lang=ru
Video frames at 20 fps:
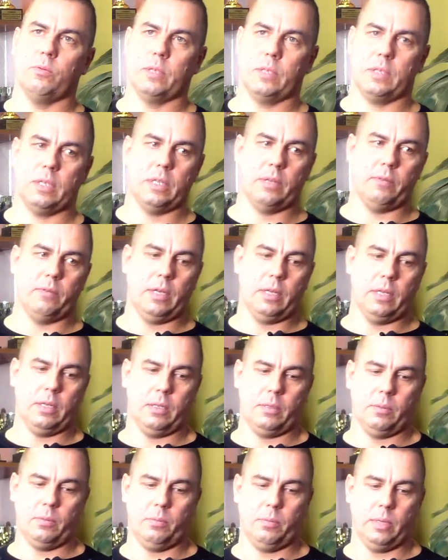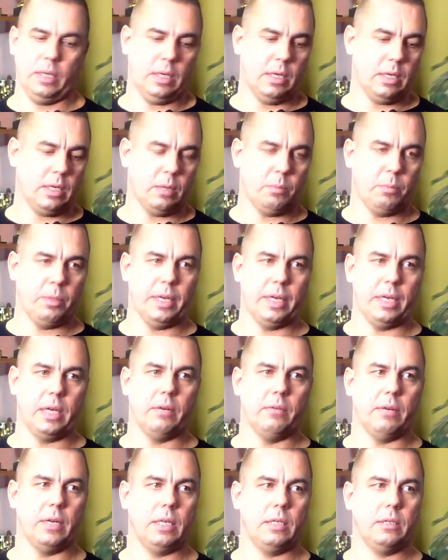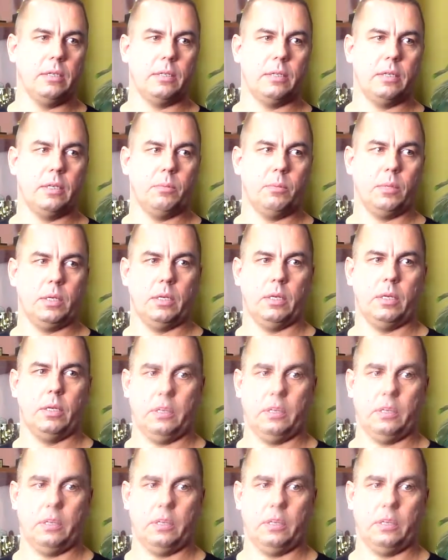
возглавлял. Приехал, переговорил с ним